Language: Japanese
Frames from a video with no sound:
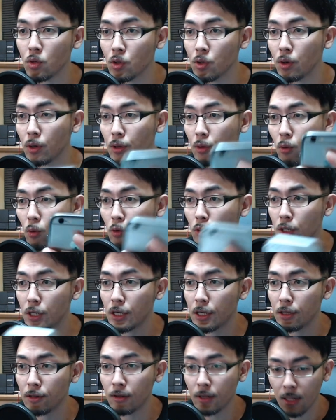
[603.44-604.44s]
星ドラの公
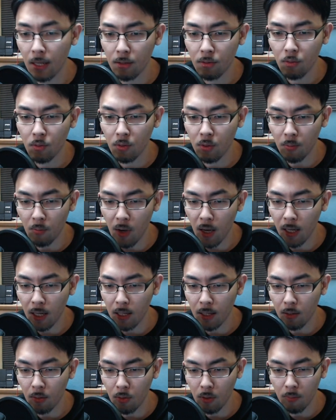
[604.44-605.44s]
式 twitter の方にも上
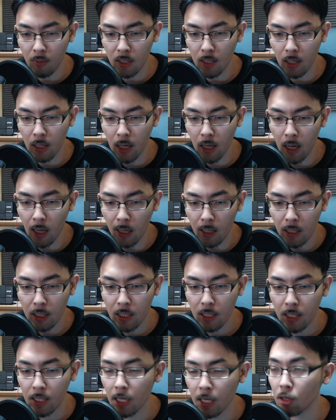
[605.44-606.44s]
がっておりましたが、
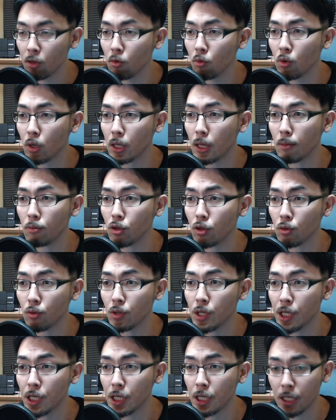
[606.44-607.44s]
左の方が多分
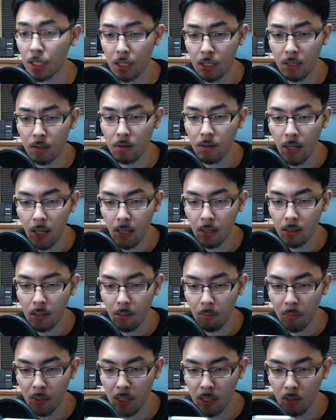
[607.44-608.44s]
初日ですね。
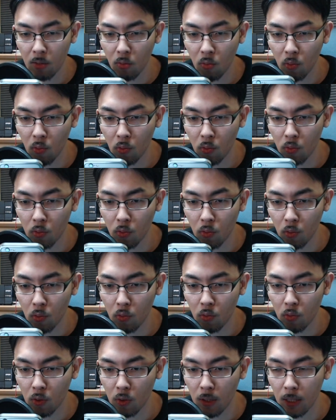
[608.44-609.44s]
で、右の方の
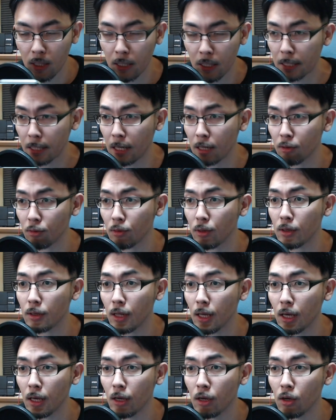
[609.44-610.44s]
この画像です
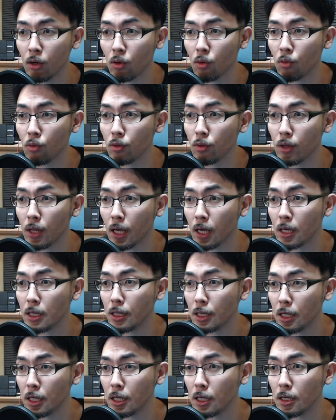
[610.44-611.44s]
ね。この
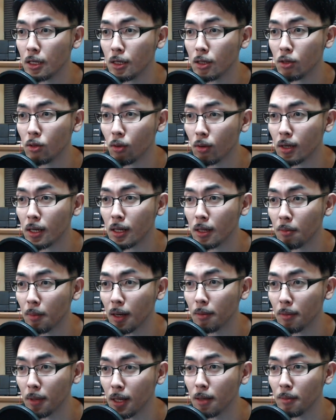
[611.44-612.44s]
中に、どっかに
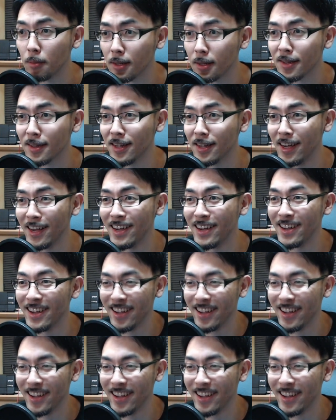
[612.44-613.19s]
マルベリーいます。